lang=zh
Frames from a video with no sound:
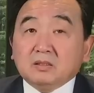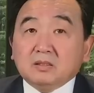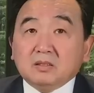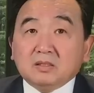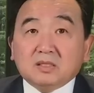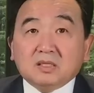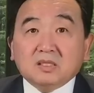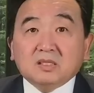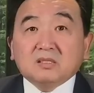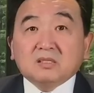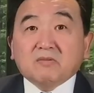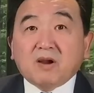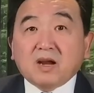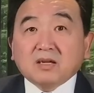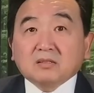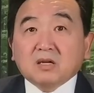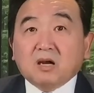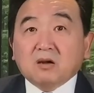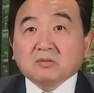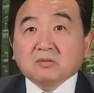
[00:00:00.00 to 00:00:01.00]
习氏
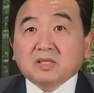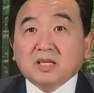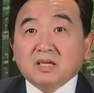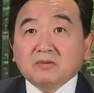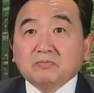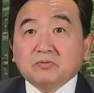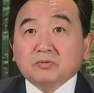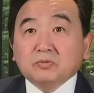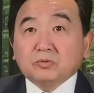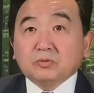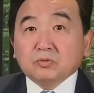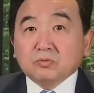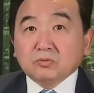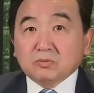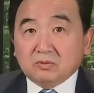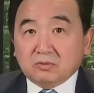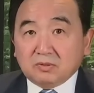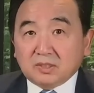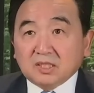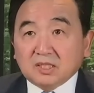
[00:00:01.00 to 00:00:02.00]
王朝颠覆中
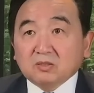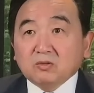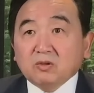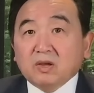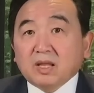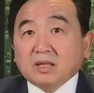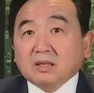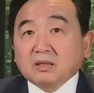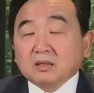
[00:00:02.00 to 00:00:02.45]
共政权，